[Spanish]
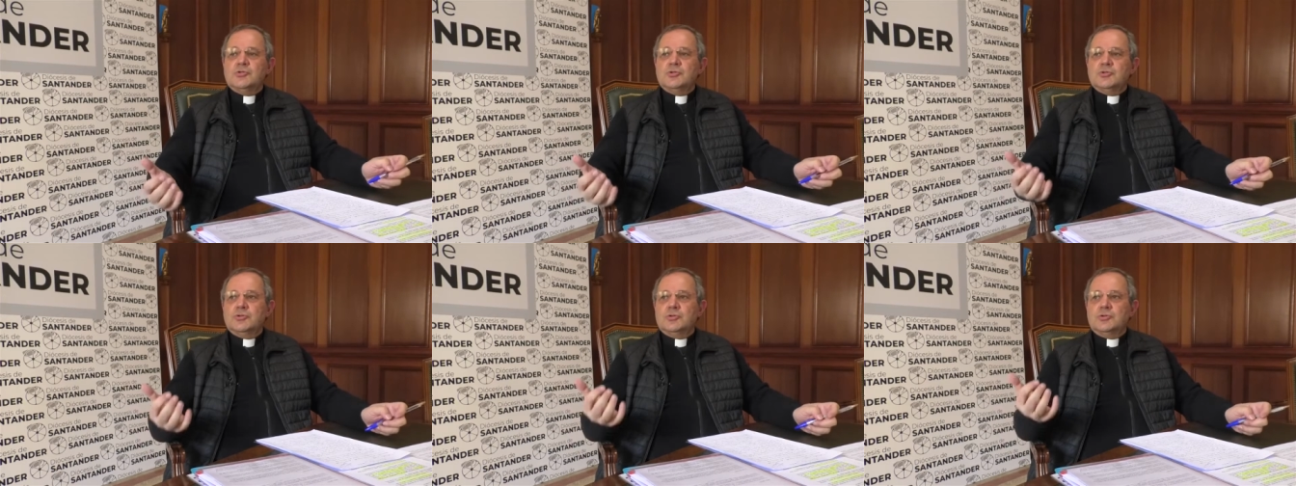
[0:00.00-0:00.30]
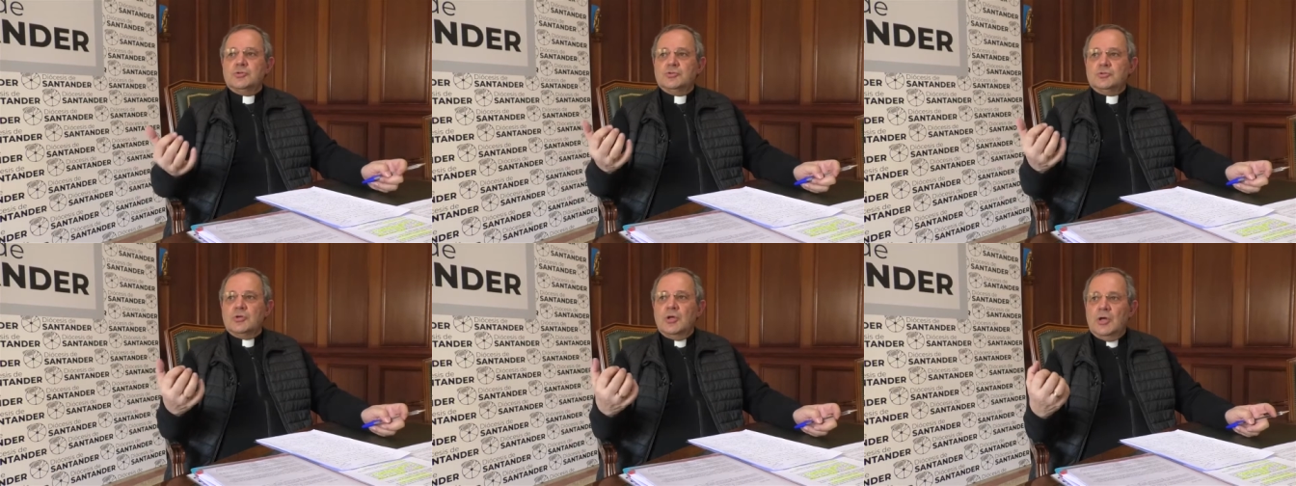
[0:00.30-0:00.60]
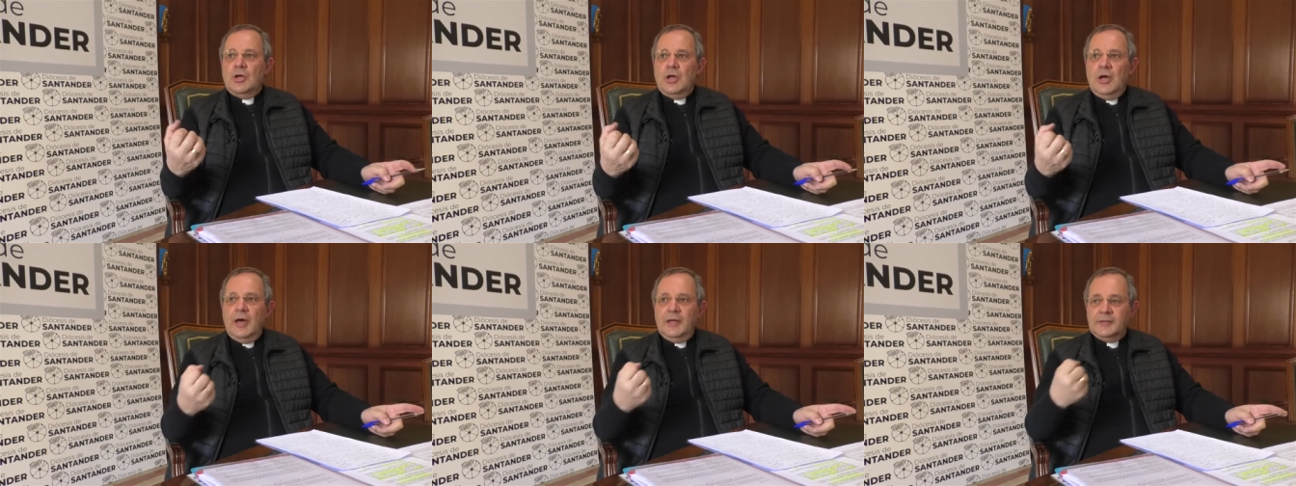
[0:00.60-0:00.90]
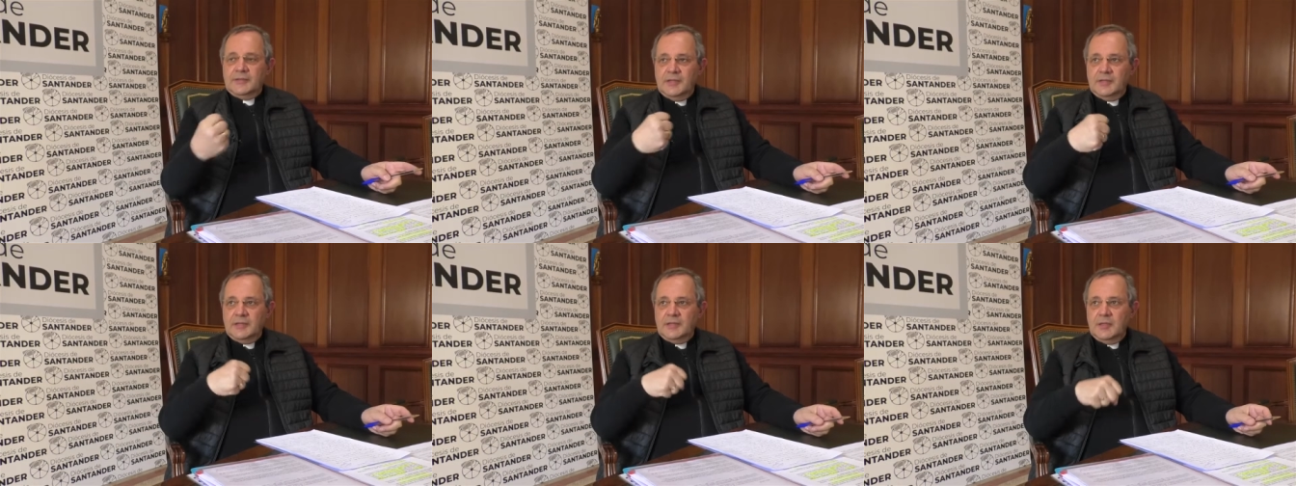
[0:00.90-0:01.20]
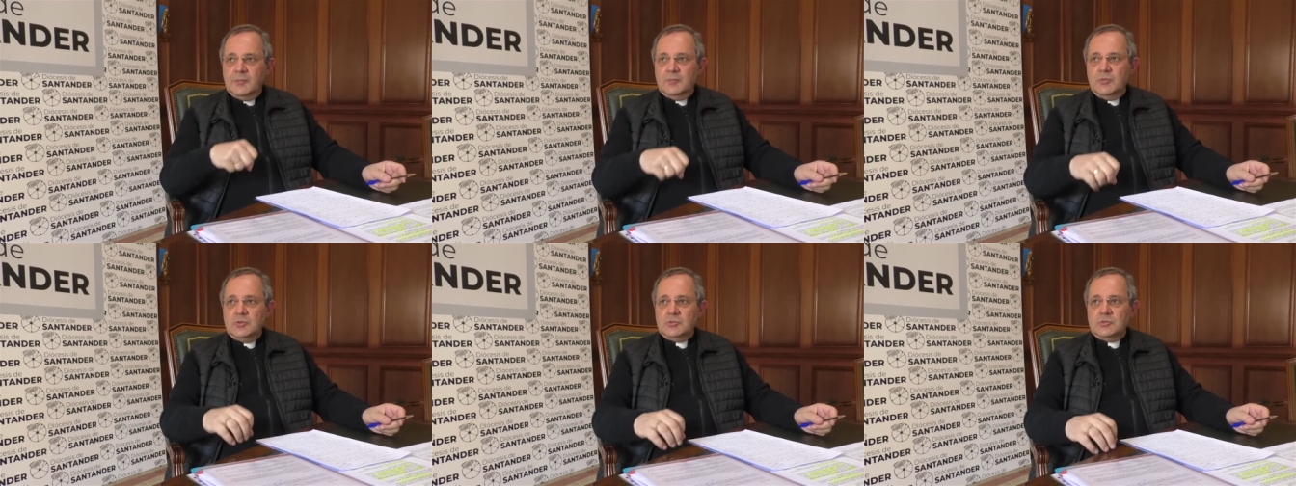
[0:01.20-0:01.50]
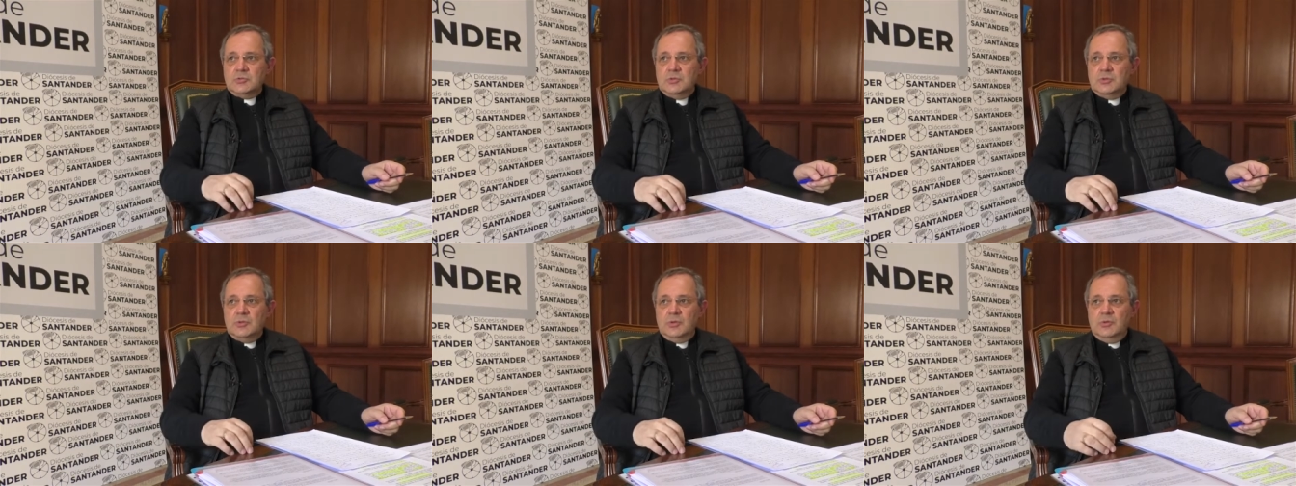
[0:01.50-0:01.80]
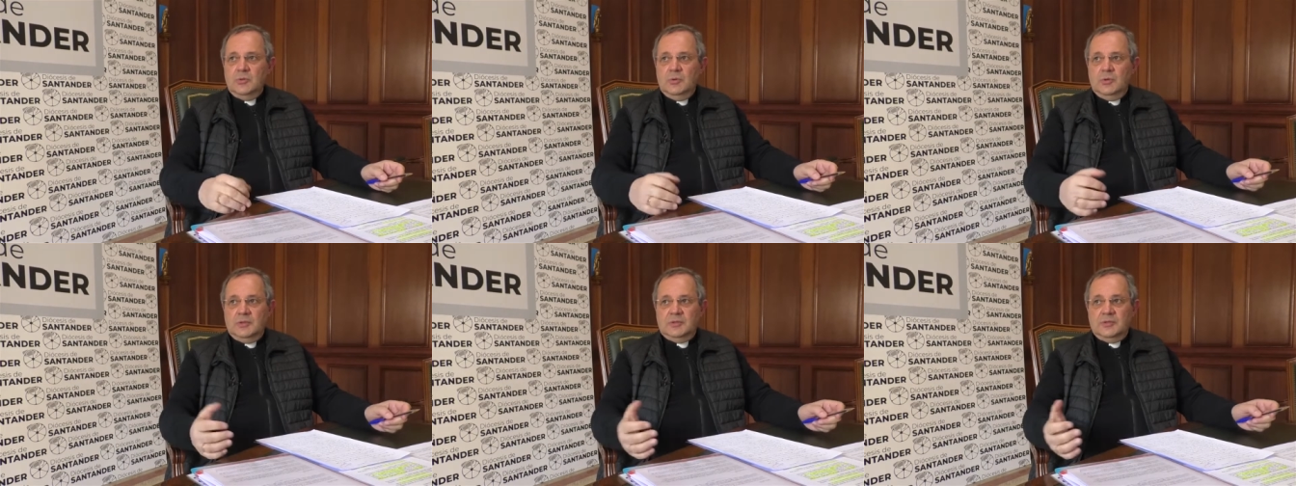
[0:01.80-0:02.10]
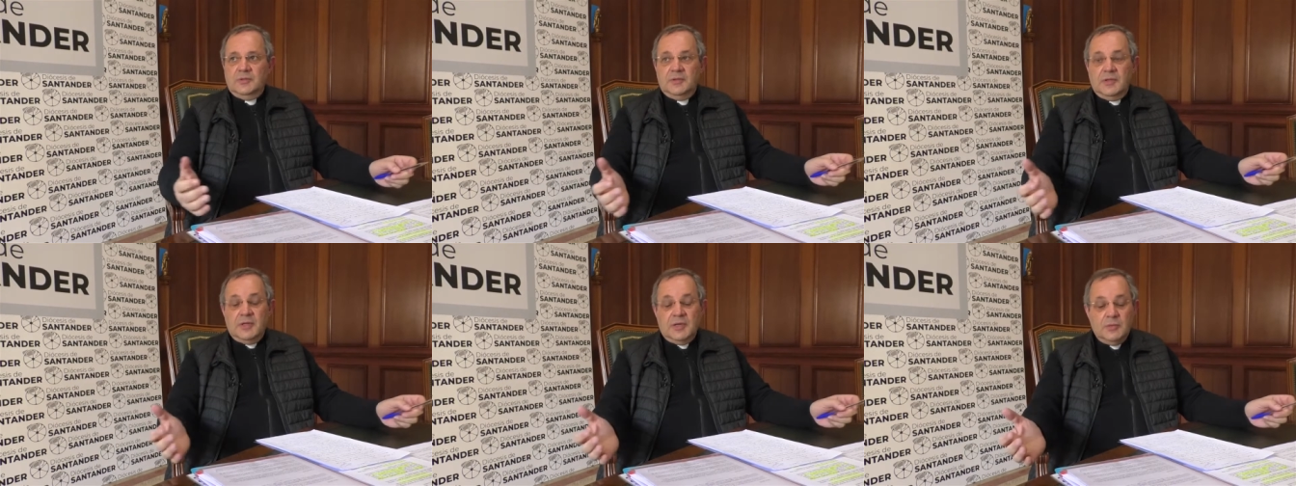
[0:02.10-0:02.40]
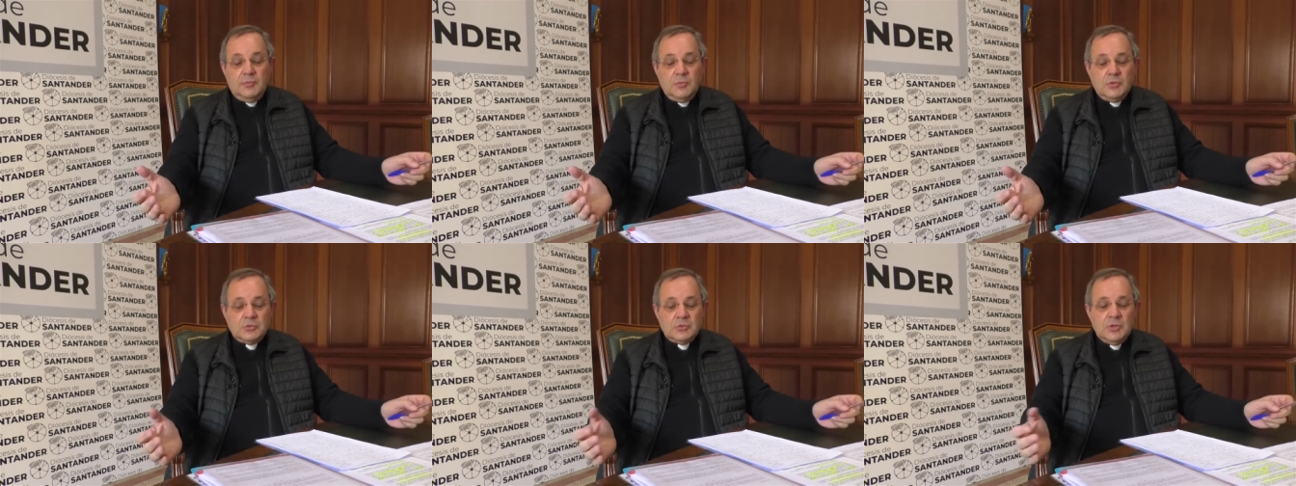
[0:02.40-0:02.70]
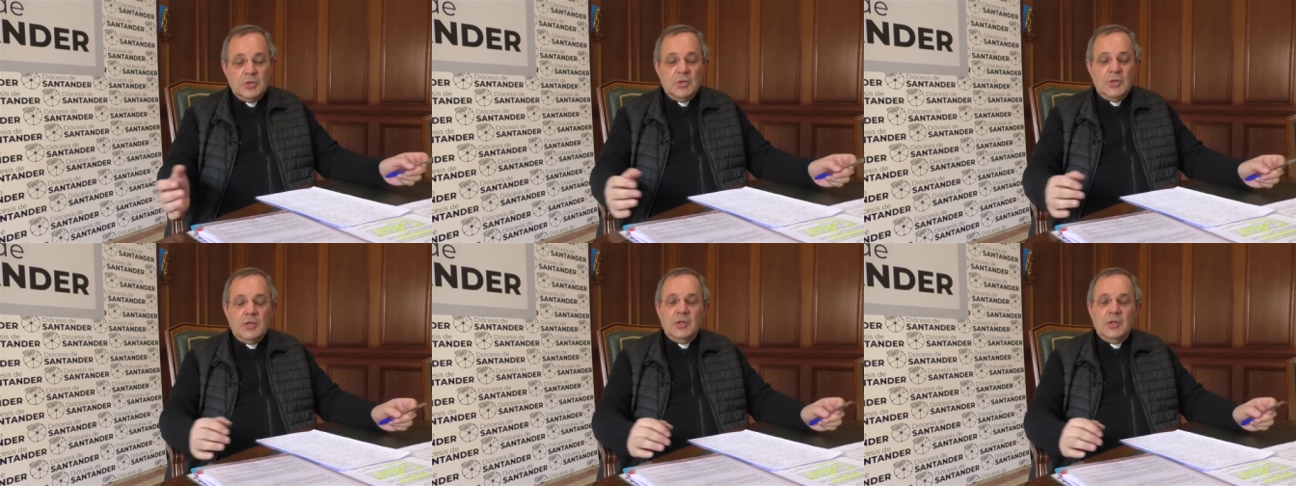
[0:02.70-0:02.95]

Nosotros atendemos, o atenderemos,